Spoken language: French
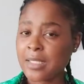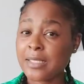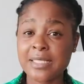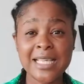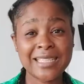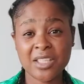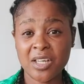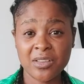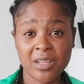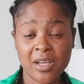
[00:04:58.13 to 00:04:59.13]
Si à
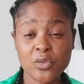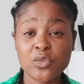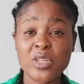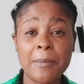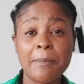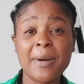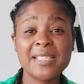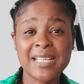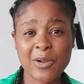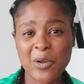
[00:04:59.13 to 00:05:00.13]
30 ans, tu n'es
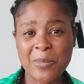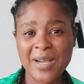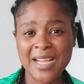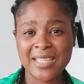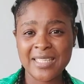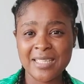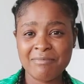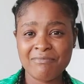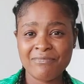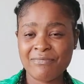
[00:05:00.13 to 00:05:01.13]
pas encore marié,
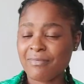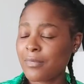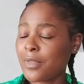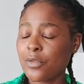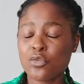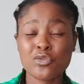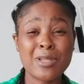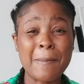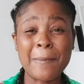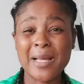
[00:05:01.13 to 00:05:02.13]
tu
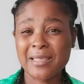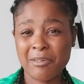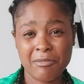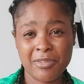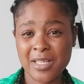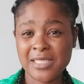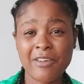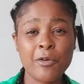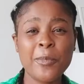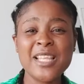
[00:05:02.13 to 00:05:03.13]
n'as pas d'enfant,
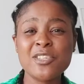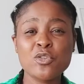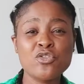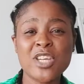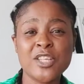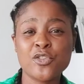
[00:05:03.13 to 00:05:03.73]
ça ne veut pas dire que tu as